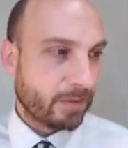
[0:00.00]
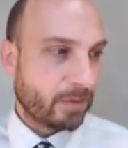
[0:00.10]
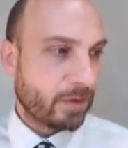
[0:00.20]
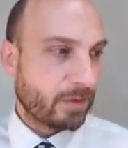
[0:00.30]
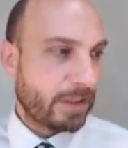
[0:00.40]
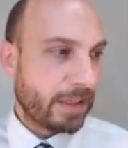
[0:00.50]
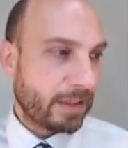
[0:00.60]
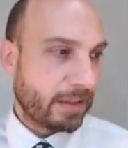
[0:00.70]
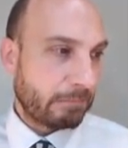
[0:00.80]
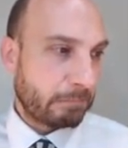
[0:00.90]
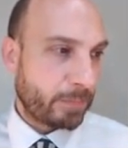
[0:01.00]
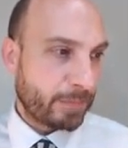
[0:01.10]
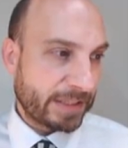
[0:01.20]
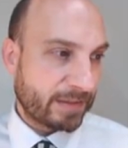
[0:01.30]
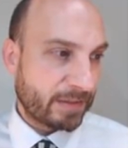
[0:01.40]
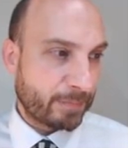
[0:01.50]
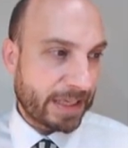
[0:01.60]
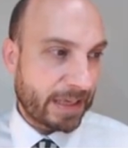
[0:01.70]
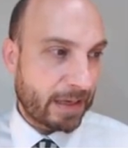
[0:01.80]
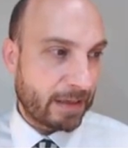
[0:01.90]
donde pues,
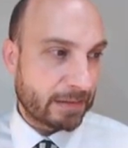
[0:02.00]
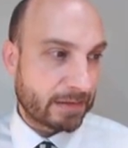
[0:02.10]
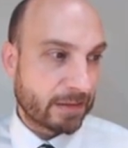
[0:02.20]
para,